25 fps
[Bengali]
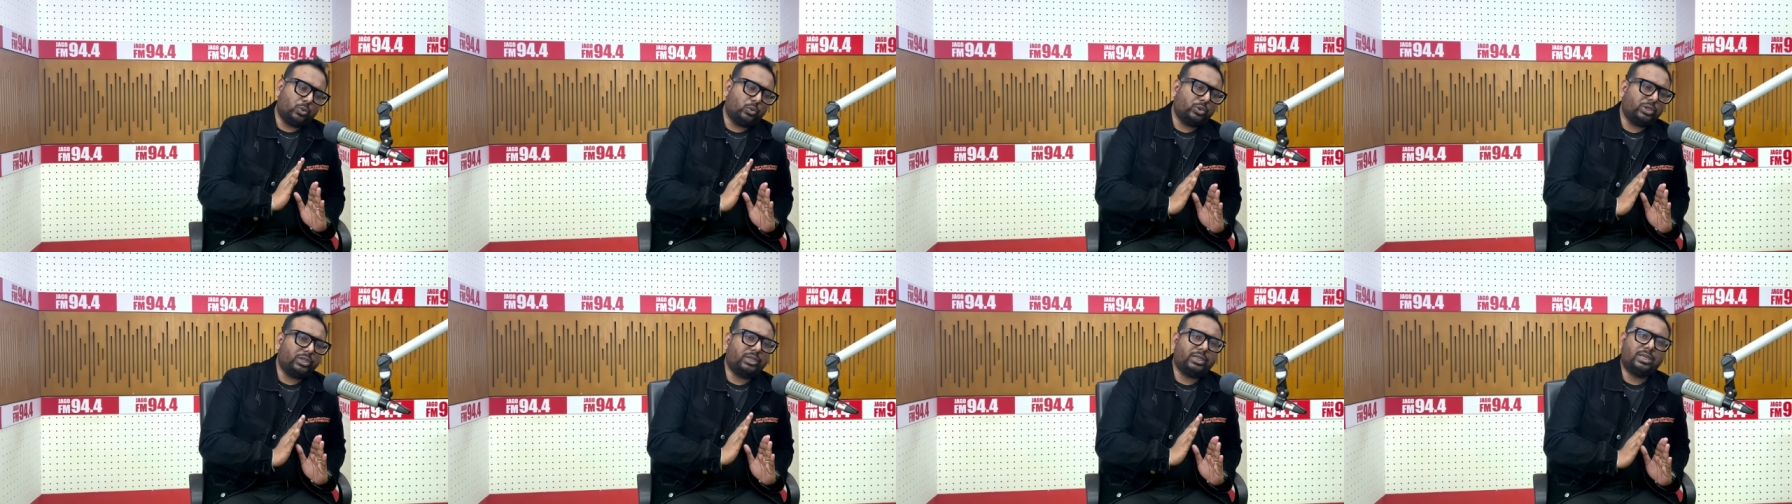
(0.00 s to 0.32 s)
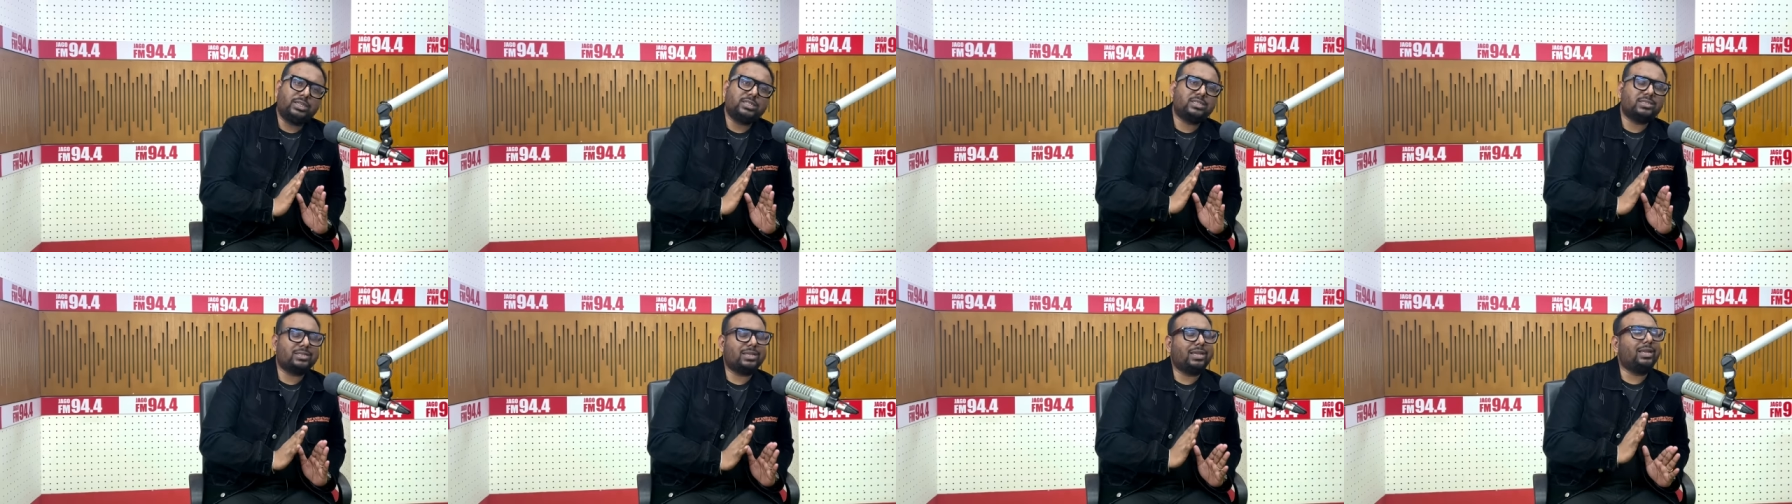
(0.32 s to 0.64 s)

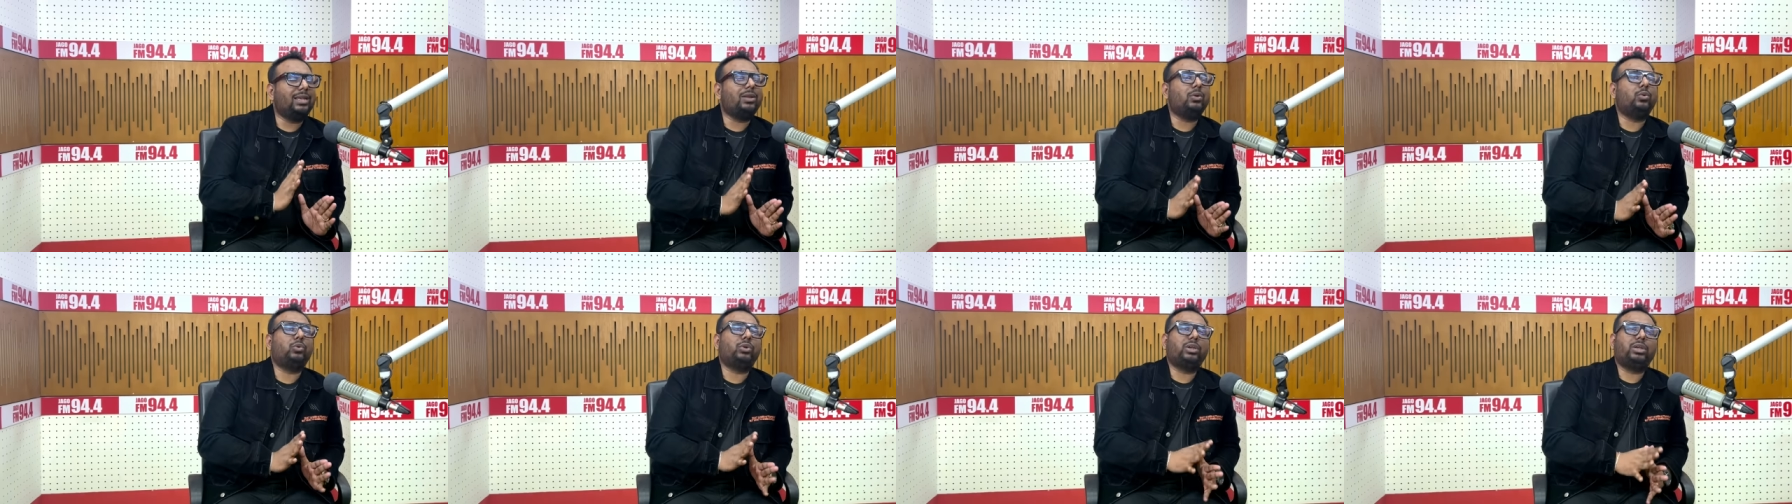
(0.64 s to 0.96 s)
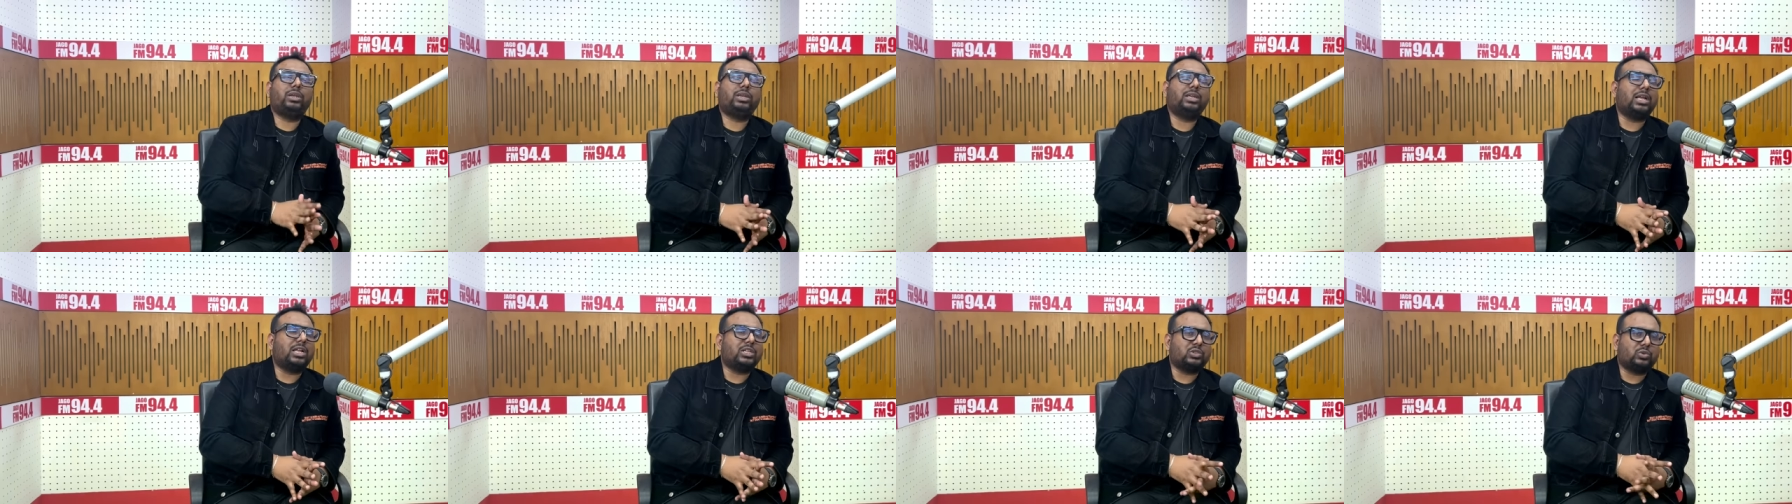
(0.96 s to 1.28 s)
ওটিটির স্কেলে
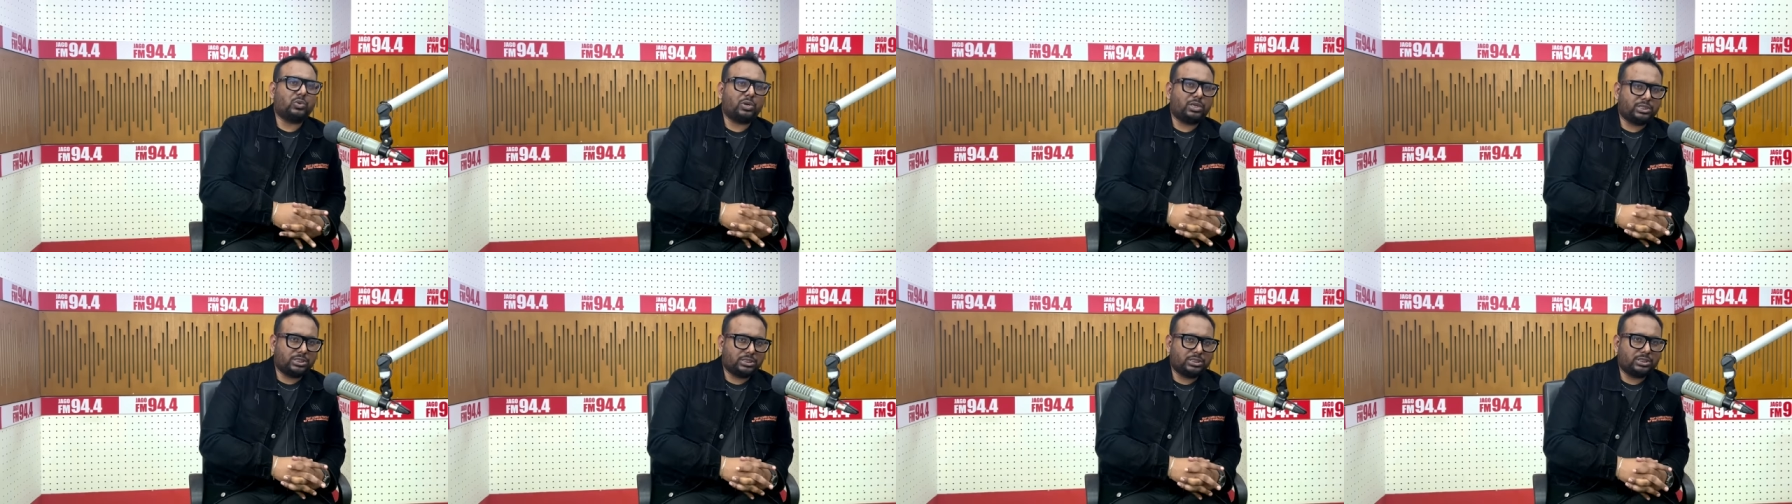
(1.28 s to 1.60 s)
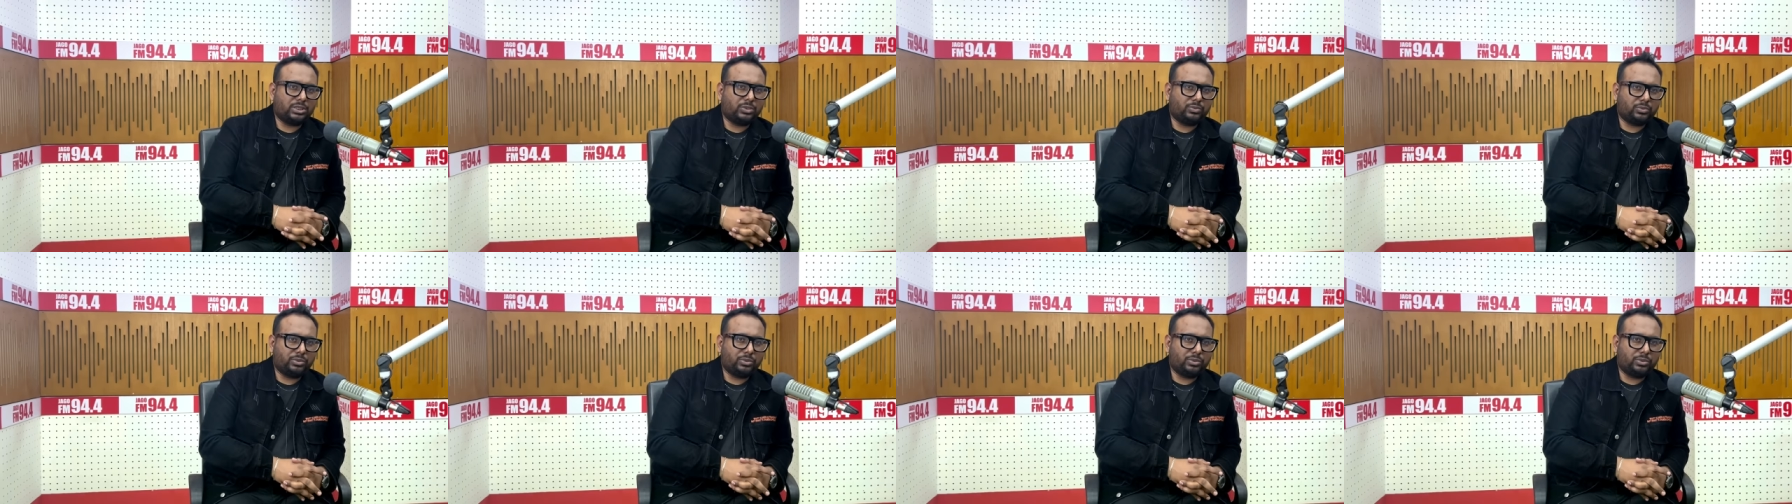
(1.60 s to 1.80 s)
ওটিটির কাজ করার চেষ্টা